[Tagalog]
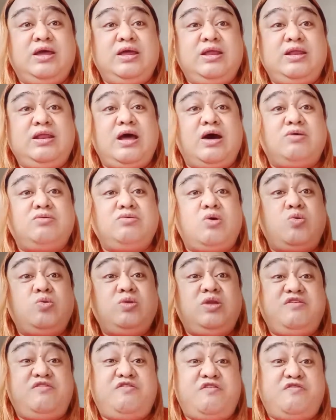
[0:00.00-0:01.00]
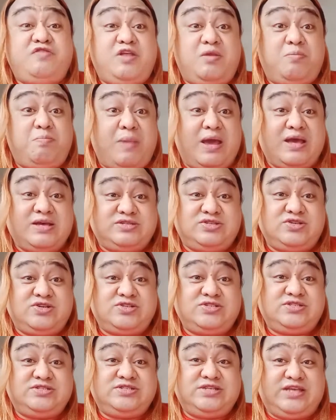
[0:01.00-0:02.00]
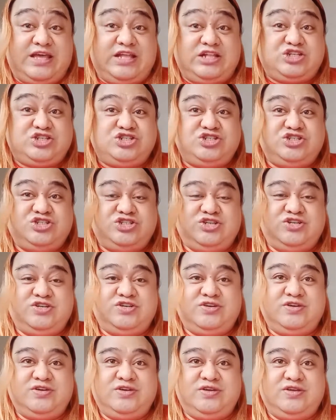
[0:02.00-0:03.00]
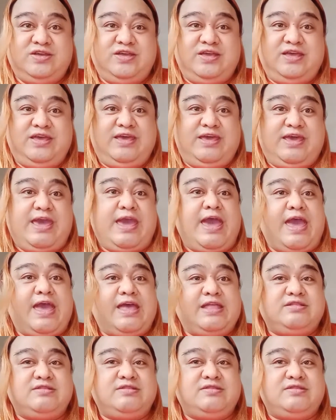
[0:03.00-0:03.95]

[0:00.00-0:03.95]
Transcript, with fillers: Now, only 15 pesos each. Yan.